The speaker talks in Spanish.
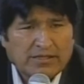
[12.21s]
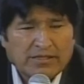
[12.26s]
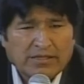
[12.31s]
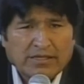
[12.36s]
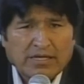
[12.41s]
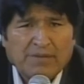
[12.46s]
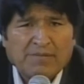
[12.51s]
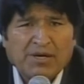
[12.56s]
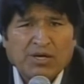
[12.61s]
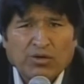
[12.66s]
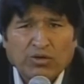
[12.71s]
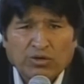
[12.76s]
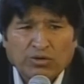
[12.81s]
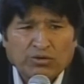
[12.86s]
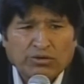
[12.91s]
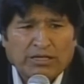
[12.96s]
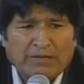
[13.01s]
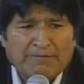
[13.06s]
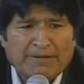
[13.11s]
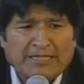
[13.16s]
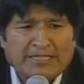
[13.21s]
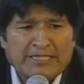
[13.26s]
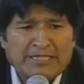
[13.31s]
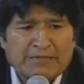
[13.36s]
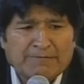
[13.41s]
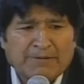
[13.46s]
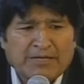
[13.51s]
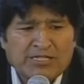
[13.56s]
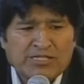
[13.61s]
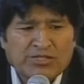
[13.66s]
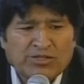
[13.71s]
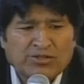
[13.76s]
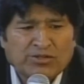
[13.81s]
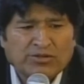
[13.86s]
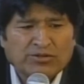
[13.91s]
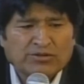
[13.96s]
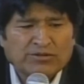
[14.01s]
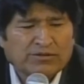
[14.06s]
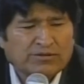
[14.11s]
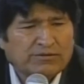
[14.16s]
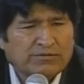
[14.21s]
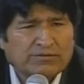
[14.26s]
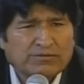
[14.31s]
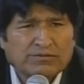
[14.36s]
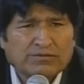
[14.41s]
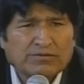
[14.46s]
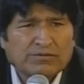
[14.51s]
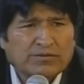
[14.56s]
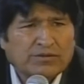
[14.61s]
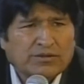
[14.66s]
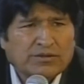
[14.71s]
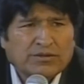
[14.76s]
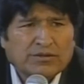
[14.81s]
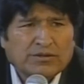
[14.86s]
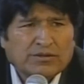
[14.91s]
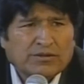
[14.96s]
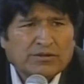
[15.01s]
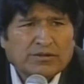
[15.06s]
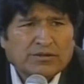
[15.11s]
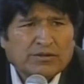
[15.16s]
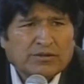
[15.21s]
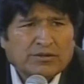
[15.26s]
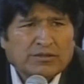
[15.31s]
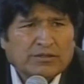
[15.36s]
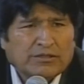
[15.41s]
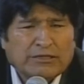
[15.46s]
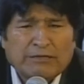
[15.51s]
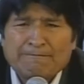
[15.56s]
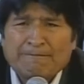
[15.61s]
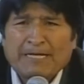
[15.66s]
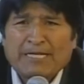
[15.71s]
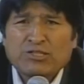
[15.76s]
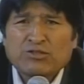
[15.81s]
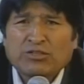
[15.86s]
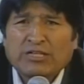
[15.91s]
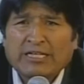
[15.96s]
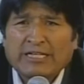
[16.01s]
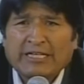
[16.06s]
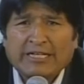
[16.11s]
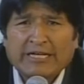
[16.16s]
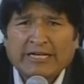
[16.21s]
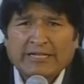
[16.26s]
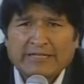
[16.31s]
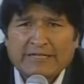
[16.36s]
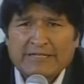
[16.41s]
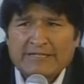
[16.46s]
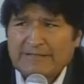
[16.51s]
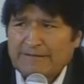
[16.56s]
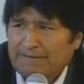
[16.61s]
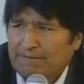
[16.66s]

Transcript: que mejor con la participación de personalidades